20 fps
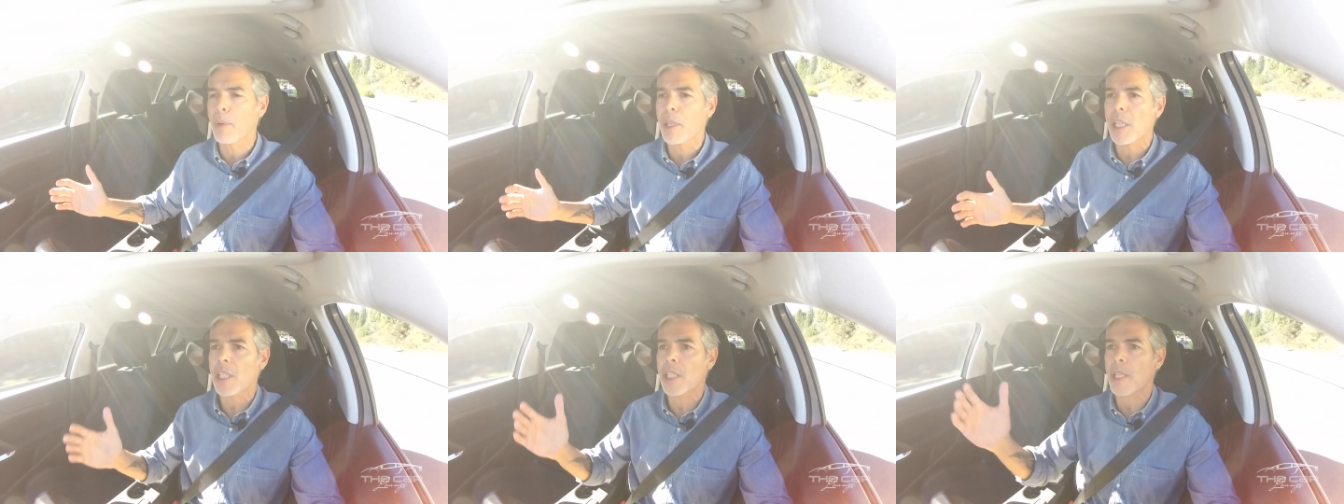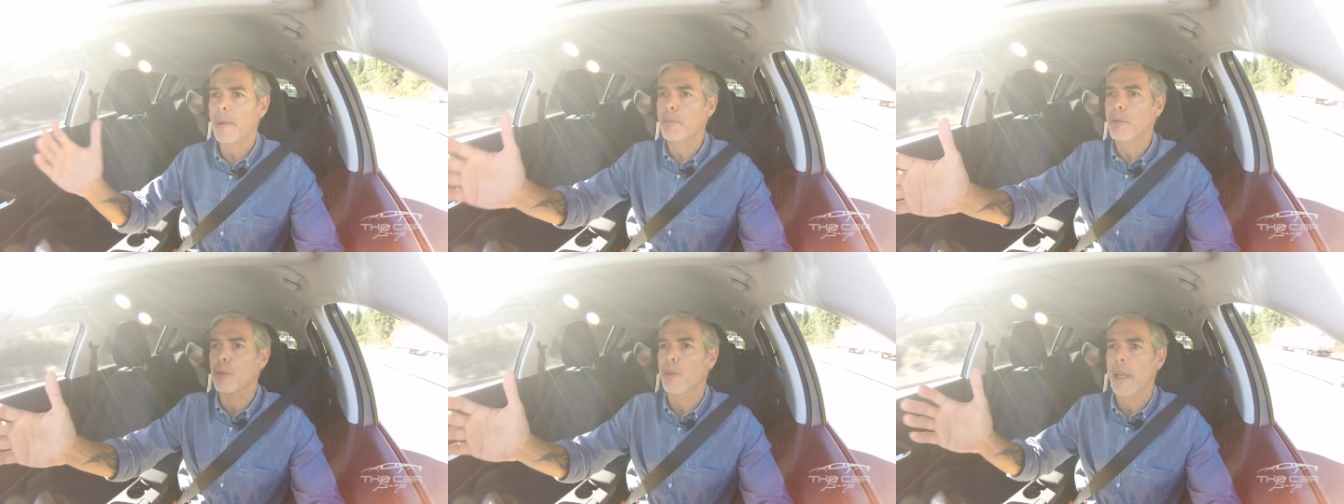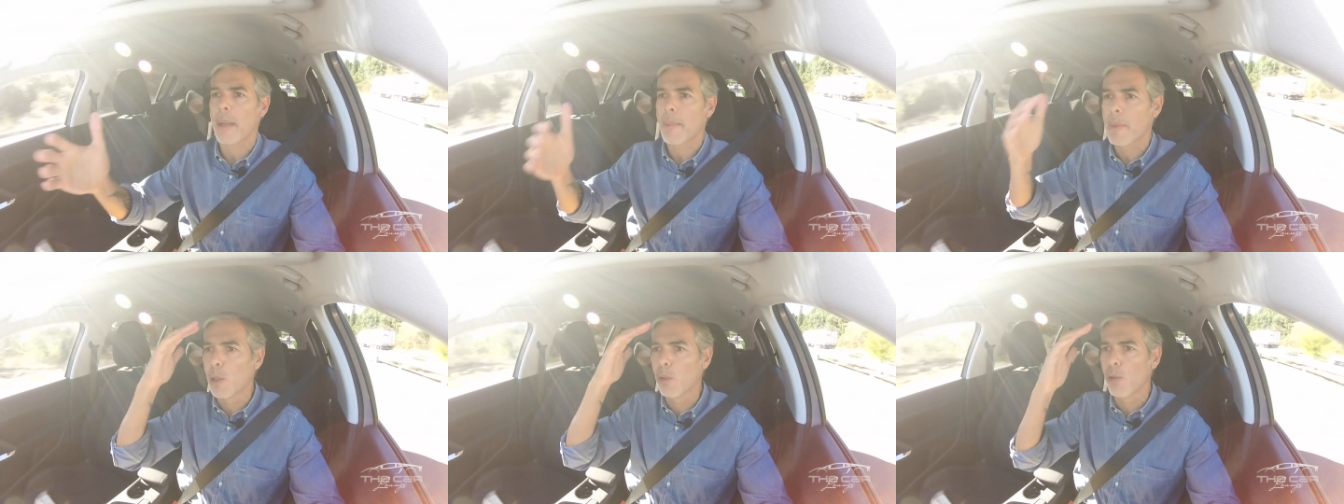porque esta
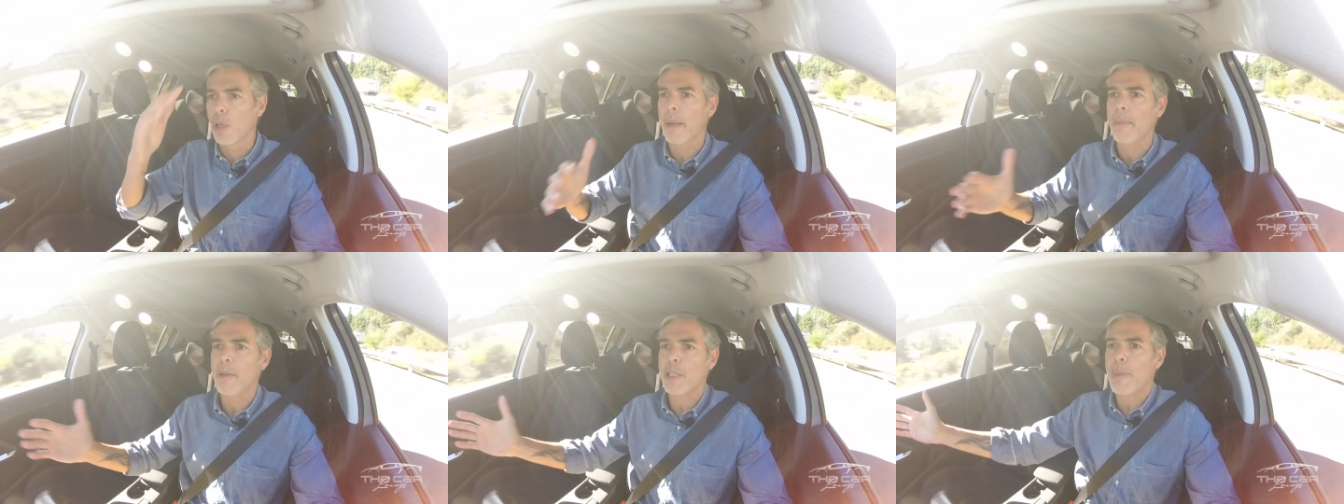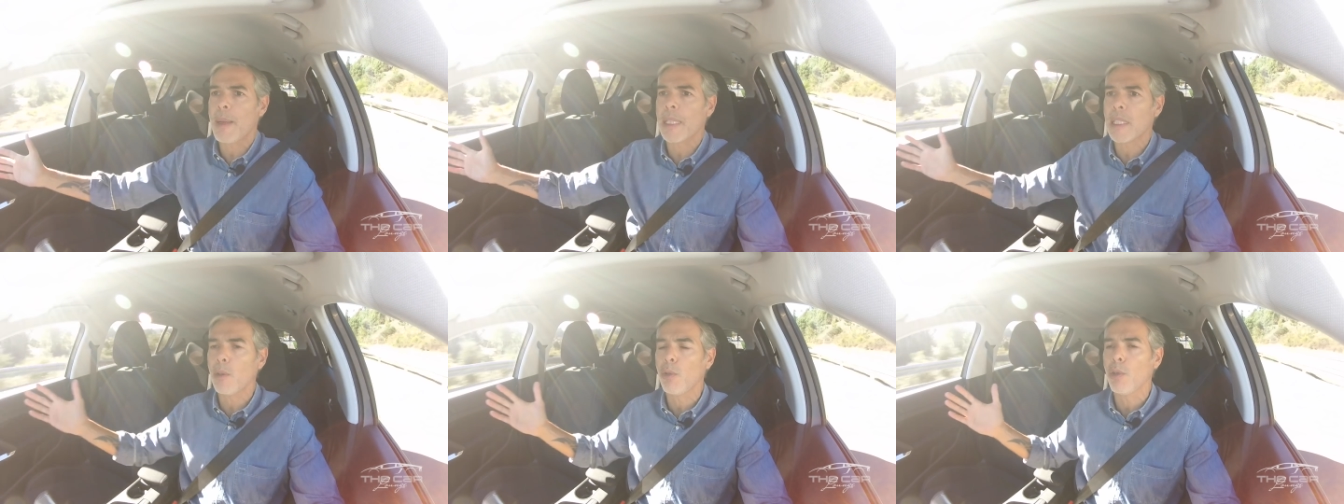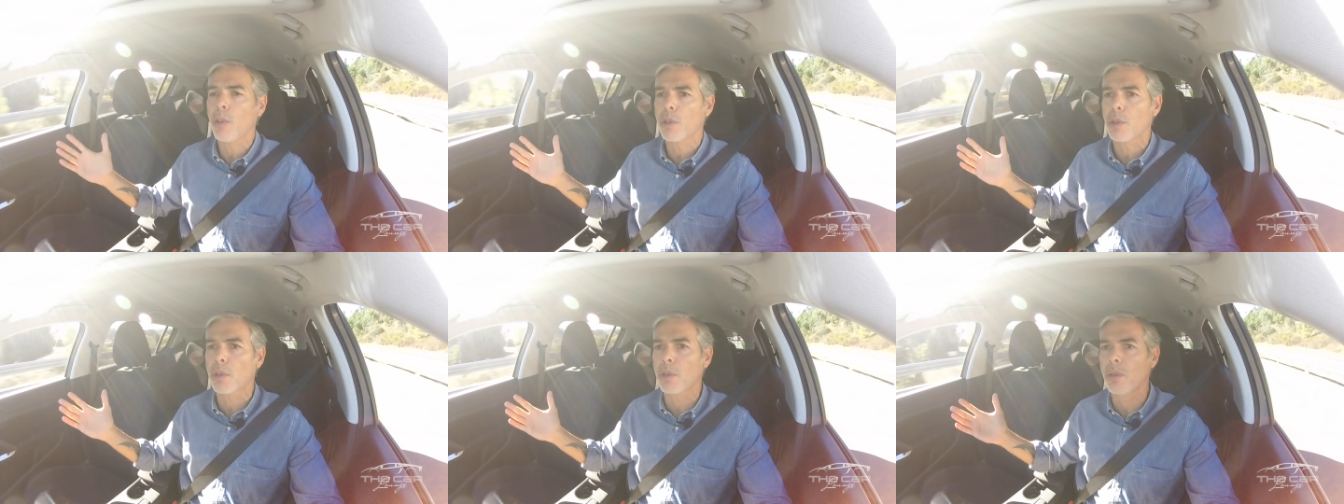pessoa é maluca, mas mata
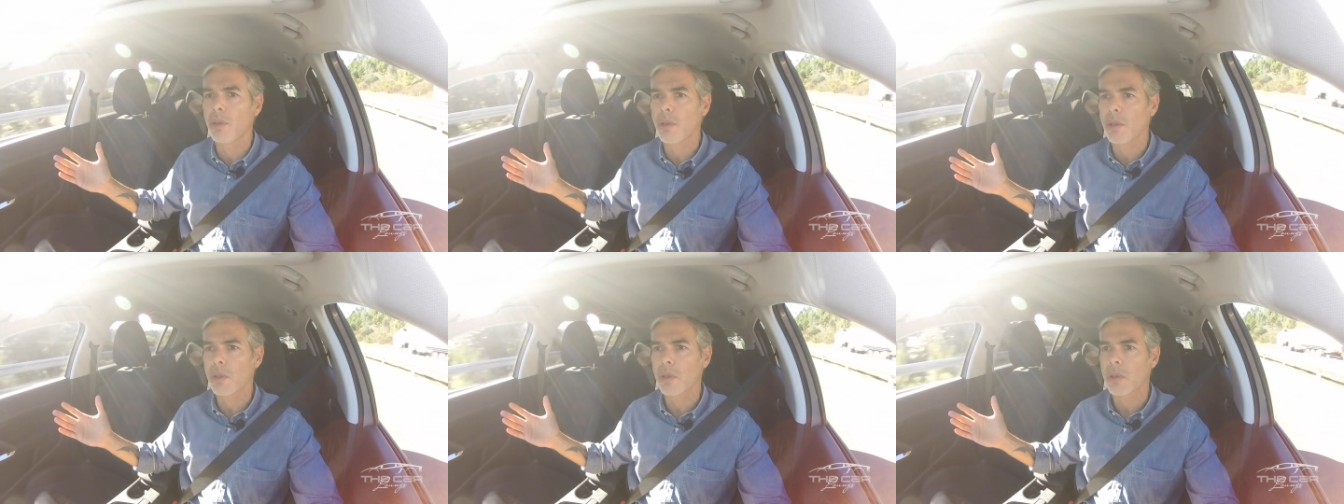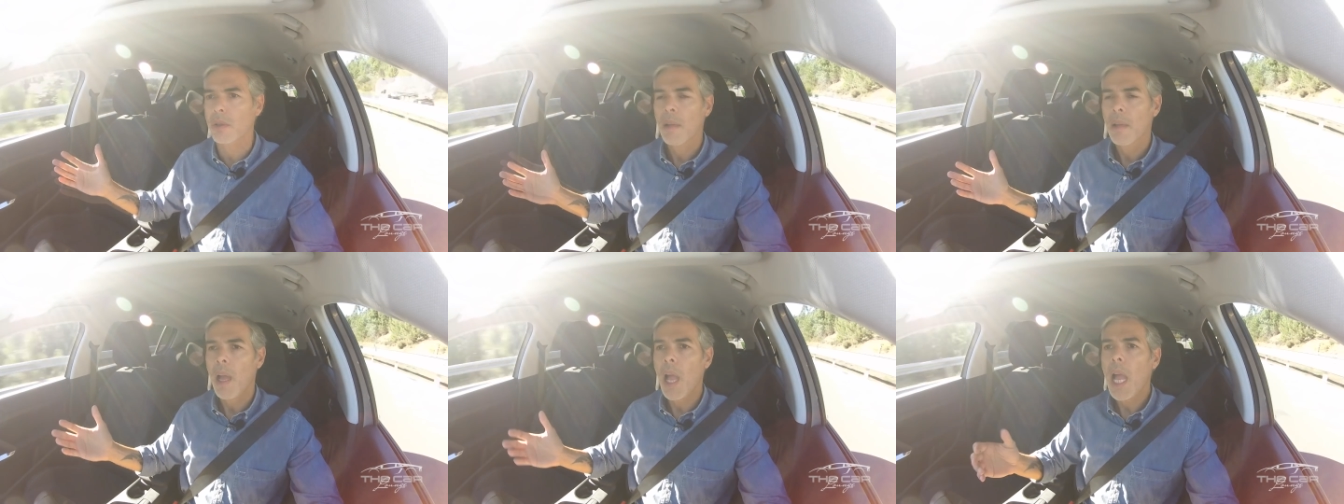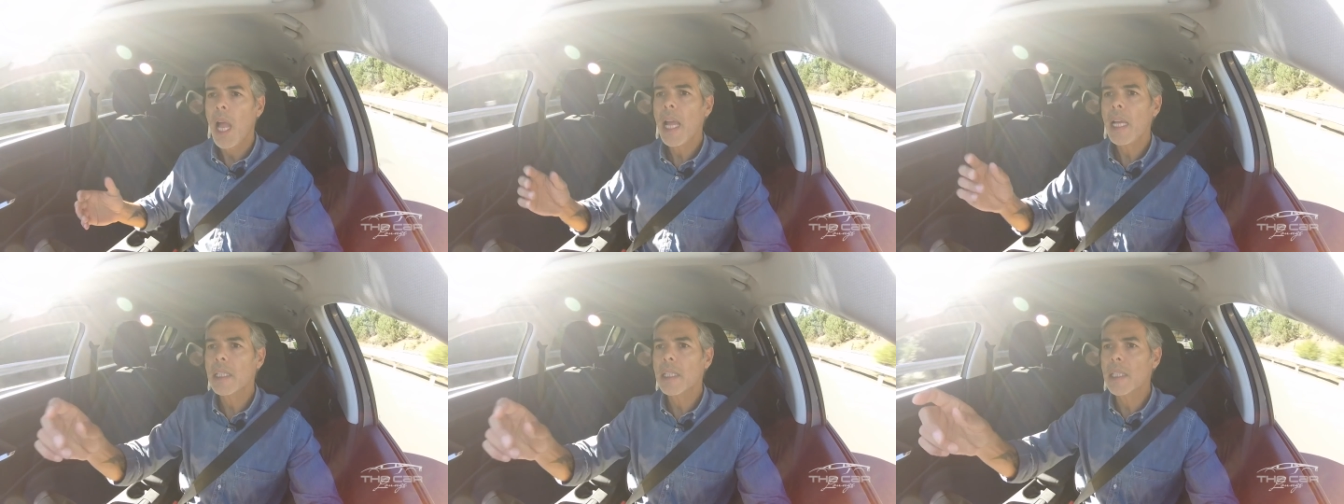outros.
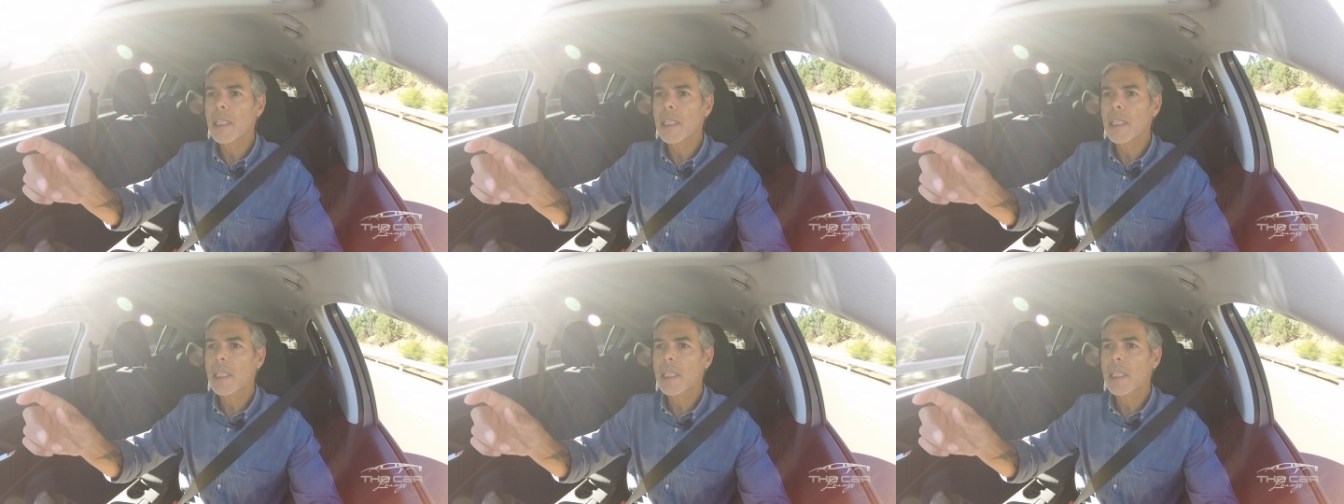Ah, e